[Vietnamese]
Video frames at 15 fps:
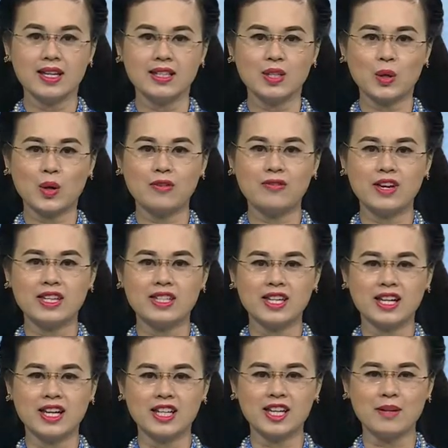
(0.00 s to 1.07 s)
Thưa quý vị,
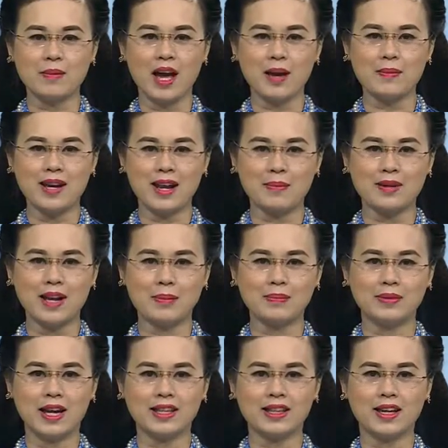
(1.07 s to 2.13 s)
nhân kỷ niệm 25 năm
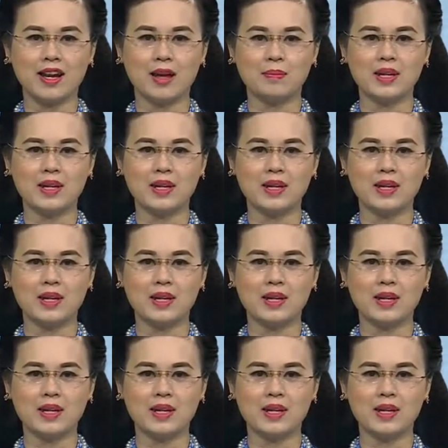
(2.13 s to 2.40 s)
ngày thành lập